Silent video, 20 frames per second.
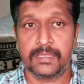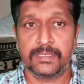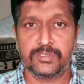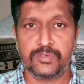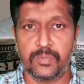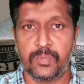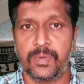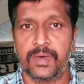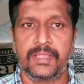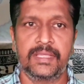தான்
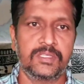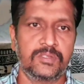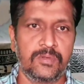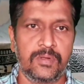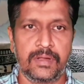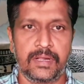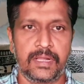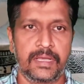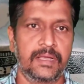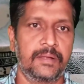சும்மா தான்
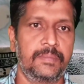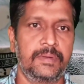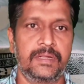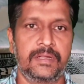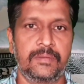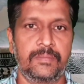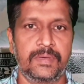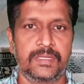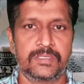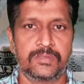சொல்கிறாங்க அப்படின்ற
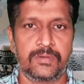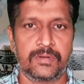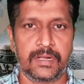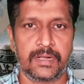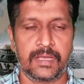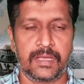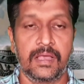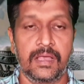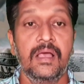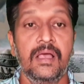மாதிரி
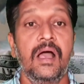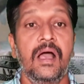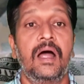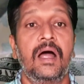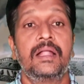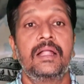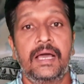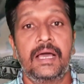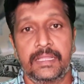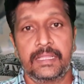சொல்கிறாங்க
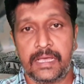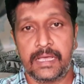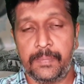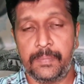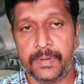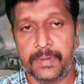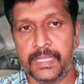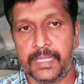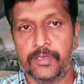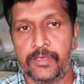ஆனால்
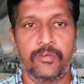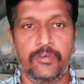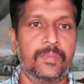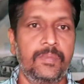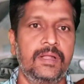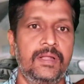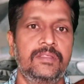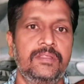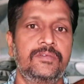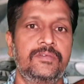அதுக்கப்புறம் தான் இவர்
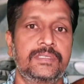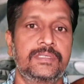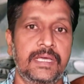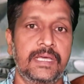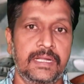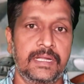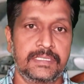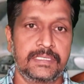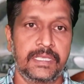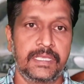மேலே வந்து
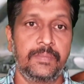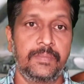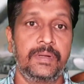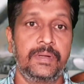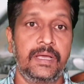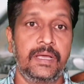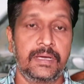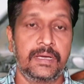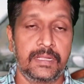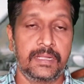விசாரணை
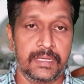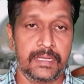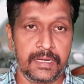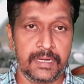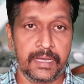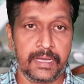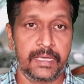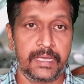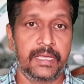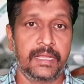செய்யப்பட்டு அங்கே இருக்கிற
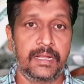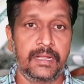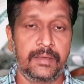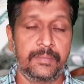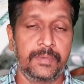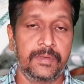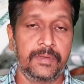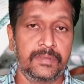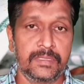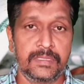நகைகள்
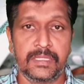எல்லாமே வந்து